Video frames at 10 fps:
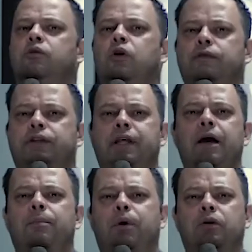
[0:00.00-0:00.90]
um novo
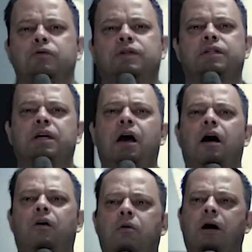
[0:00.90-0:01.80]
tempo,
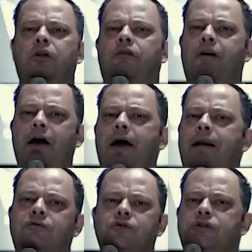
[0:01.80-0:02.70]
anuncia uma nova era,
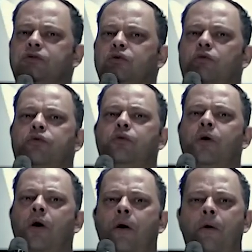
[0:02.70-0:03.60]
anuncia um novo,
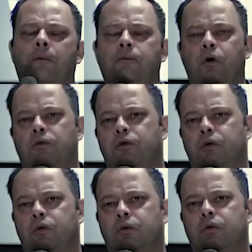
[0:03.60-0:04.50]
um
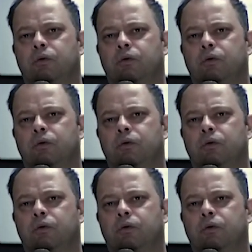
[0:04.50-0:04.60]
novo,